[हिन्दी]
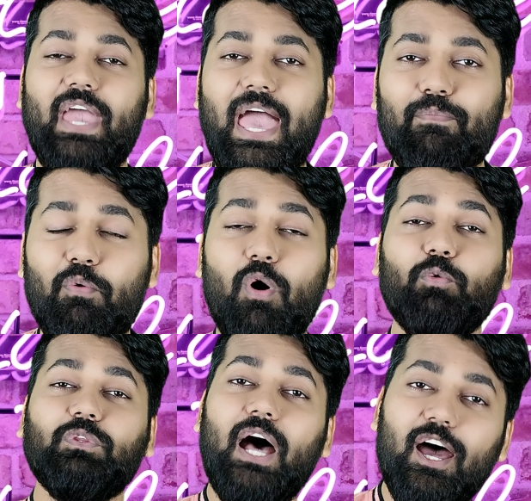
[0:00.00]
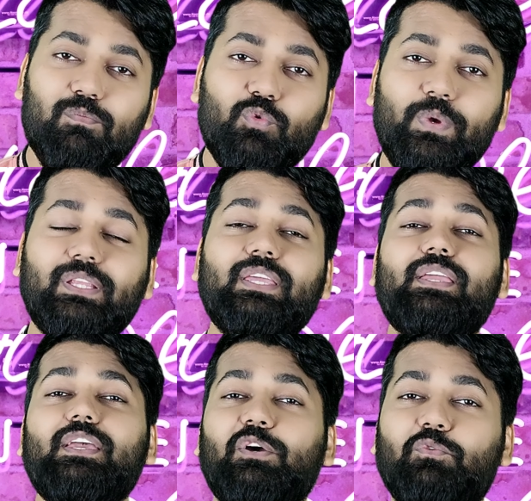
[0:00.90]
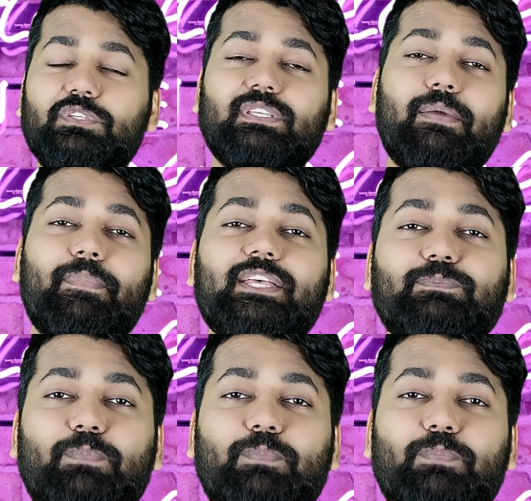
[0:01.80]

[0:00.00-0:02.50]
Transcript: गेम है वो अवतार मूवी थी उसके बेस